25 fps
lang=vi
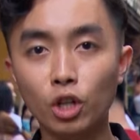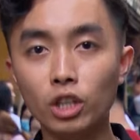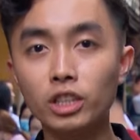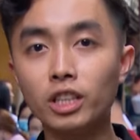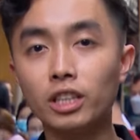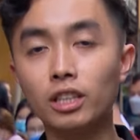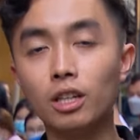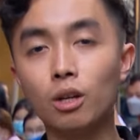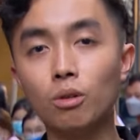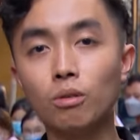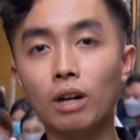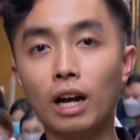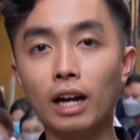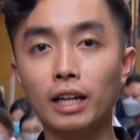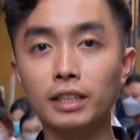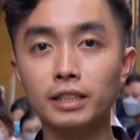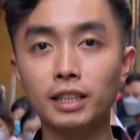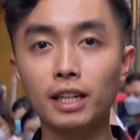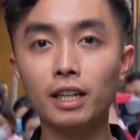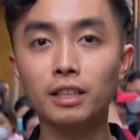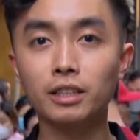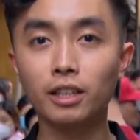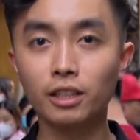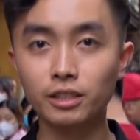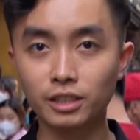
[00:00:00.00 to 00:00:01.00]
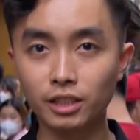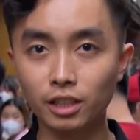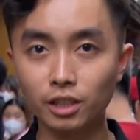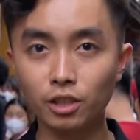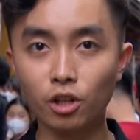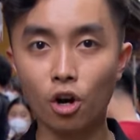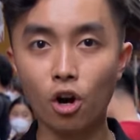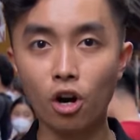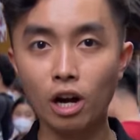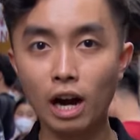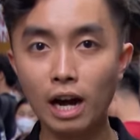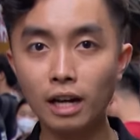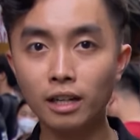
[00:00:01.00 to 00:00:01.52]
dõi trận đấu này sẽ là thực sự
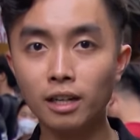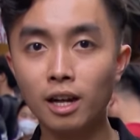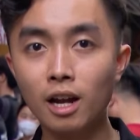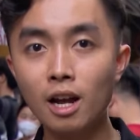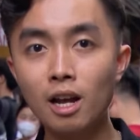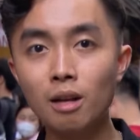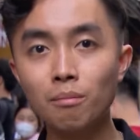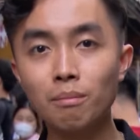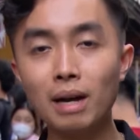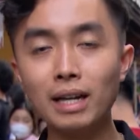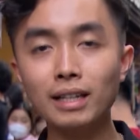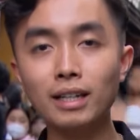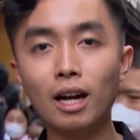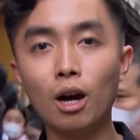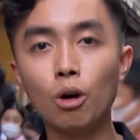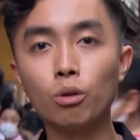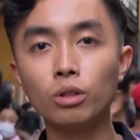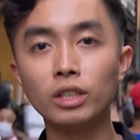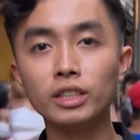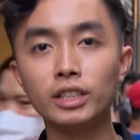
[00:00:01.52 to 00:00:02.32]
khó khăn. Ban đầu